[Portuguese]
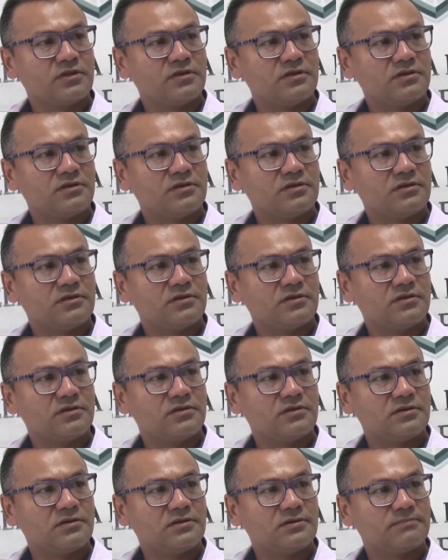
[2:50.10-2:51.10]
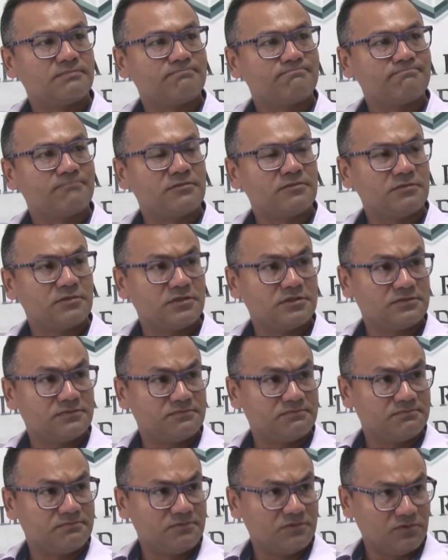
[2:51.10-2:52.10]
é, eles,
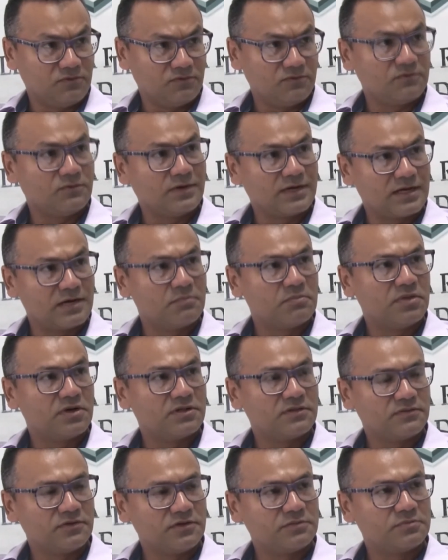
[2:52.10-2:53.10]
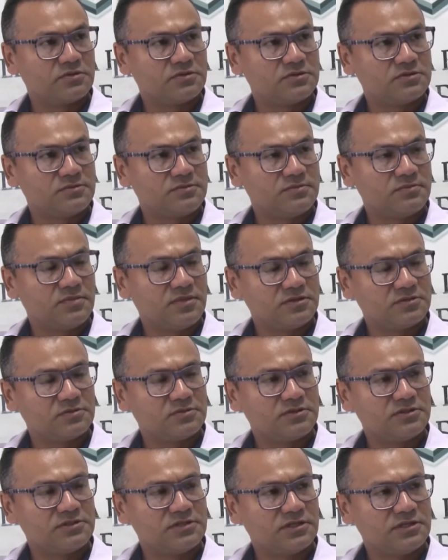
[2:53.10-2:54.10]
uma campana feita pelos, pelos
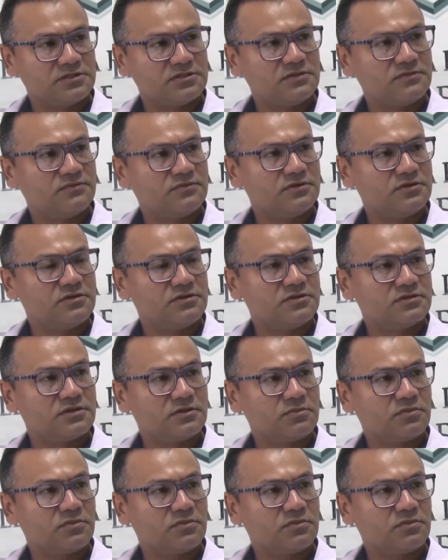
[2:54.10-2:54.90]
policiais civis.